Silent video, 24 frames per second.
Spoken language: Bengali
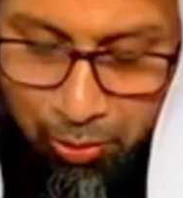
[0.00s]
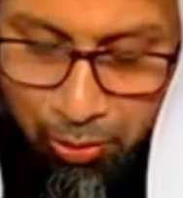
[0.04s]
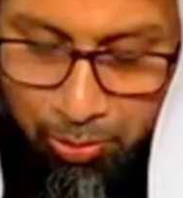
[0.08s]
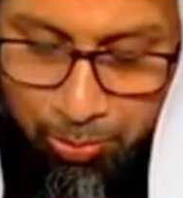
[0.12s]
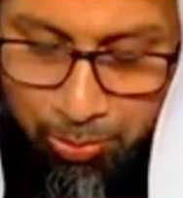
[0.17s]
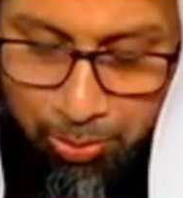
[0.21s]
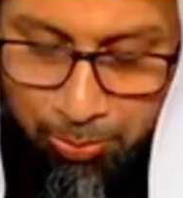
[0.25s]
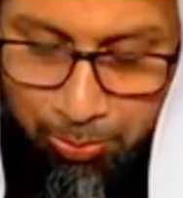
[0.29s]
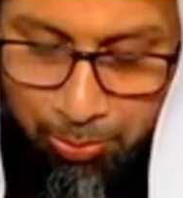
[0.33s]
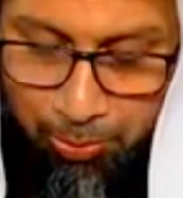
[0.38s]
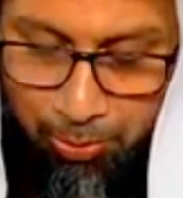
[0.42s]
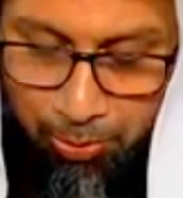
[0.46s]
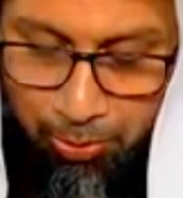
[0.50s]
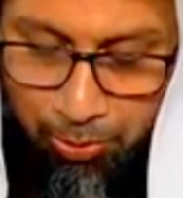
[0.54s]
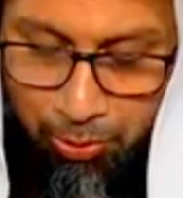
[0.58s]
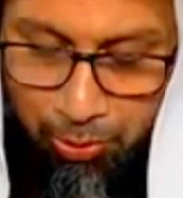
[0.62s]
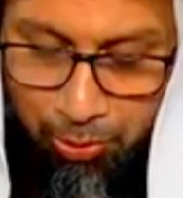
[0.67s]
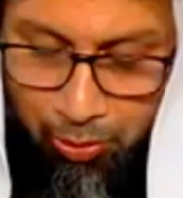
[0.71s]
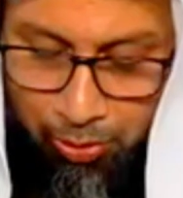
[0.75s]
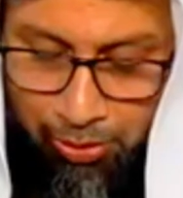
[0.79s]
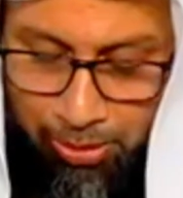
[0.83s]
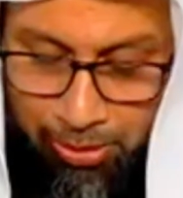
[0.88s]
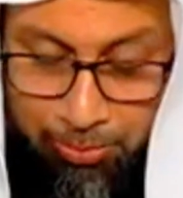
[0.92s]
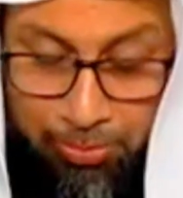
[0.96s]
খুবই উপকৃত
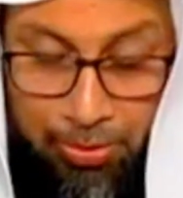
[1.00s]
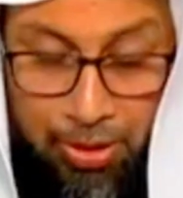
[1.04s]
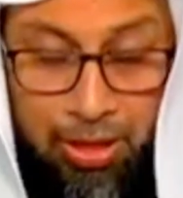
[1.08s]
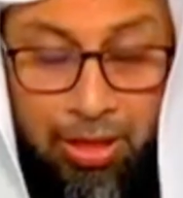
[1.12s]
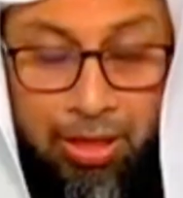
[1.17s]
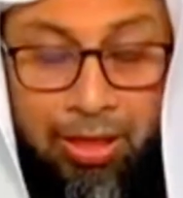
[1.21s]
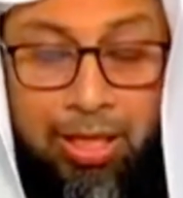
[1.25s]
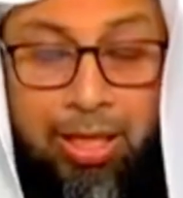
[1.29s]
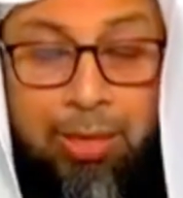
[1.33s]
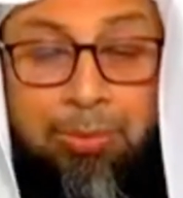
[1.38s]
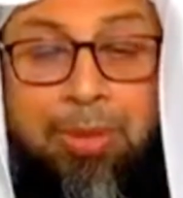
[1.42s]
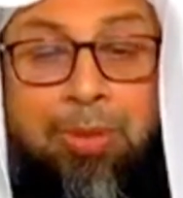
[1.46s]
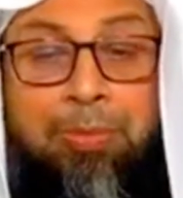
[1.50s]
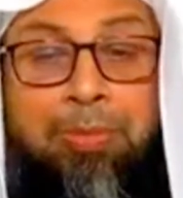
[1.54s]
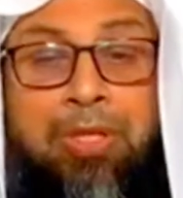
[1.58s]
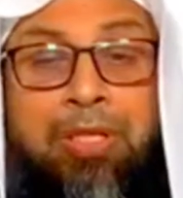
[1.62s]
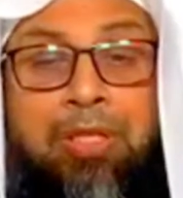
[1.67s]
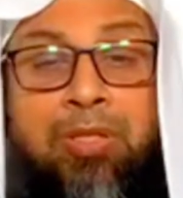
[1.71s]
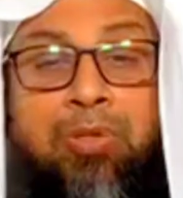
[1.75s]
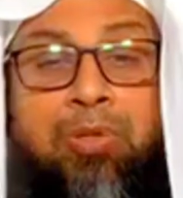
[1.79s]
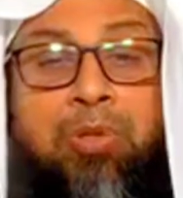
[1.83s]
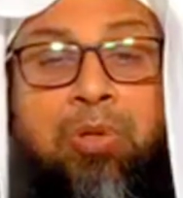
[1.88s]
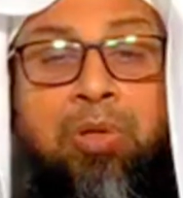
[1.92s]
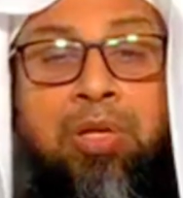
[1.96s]
হতাম এ
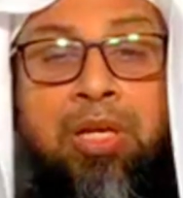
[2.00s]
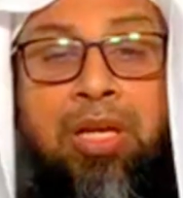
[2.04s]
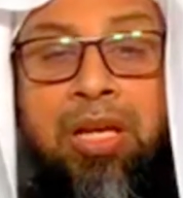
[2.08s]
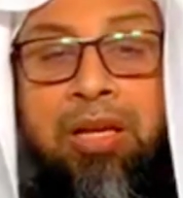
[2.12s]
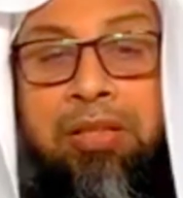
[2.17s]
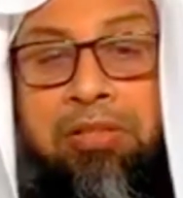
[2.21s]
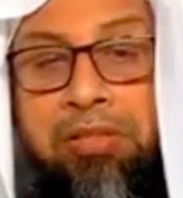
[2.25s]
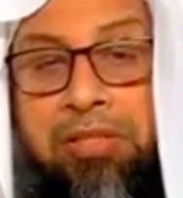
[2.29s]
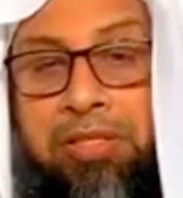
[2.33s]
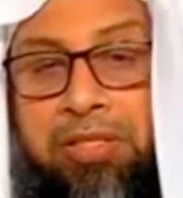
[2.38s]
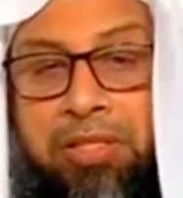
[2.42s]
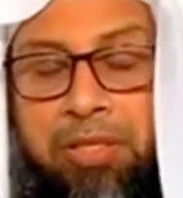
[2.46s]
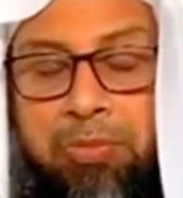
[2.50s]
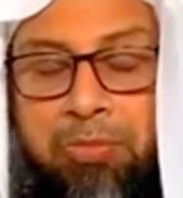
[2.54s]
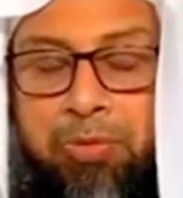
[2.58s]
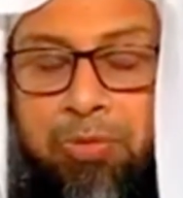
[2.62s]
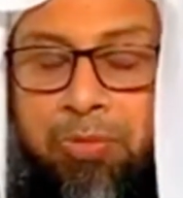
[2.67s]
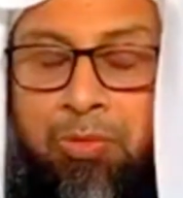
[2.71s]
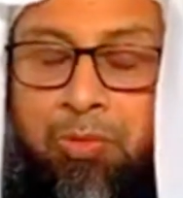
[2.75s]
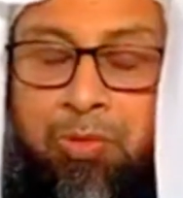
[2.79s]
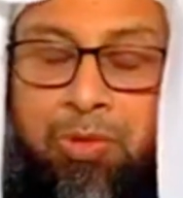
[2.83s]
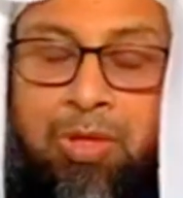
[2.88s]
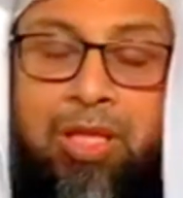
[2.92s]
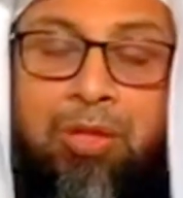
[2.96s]
ব্যাপারে সহিহাদিস
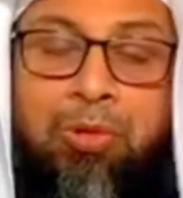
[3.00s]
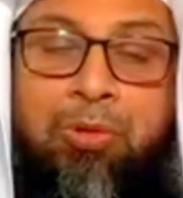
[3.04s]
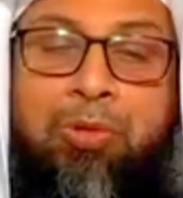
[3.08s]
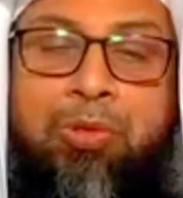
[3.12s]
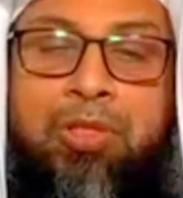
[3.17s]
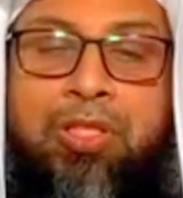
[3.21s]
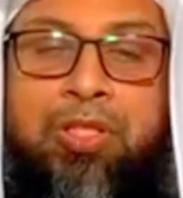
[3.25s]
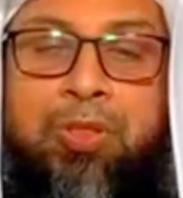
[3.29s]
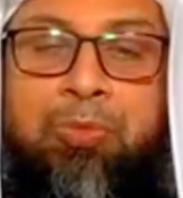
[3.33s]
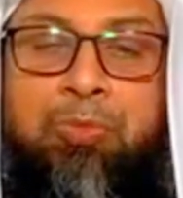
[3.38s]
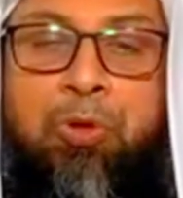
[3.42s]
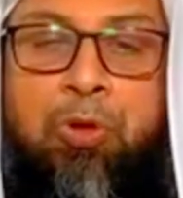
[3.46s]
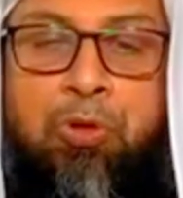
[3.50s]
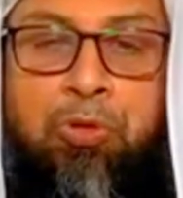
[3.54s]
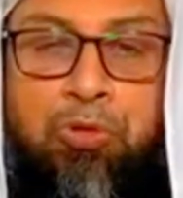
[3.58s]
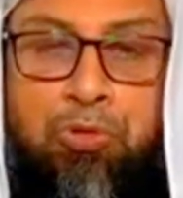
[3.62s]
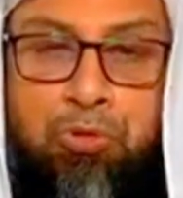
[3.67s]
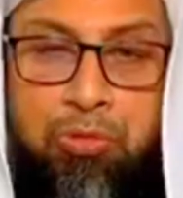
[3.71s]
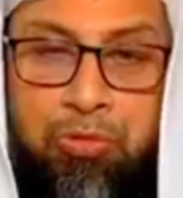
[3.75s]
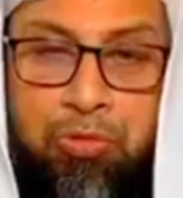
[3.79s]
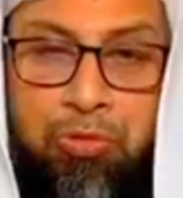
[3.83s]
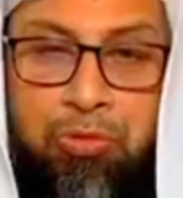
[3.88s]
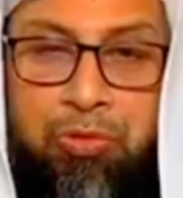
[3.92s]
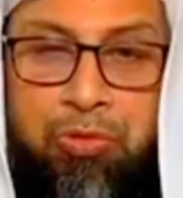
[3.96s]
এবং কোরআন তো
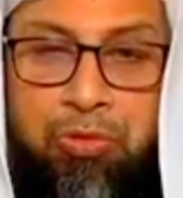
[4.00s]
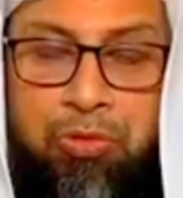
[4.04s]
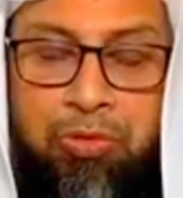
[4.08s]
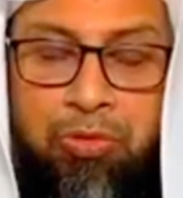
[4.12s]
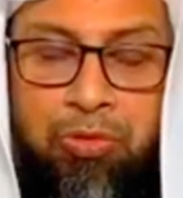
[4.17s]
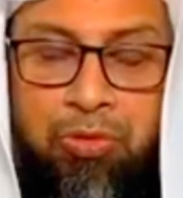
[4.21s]
স্পষ্ট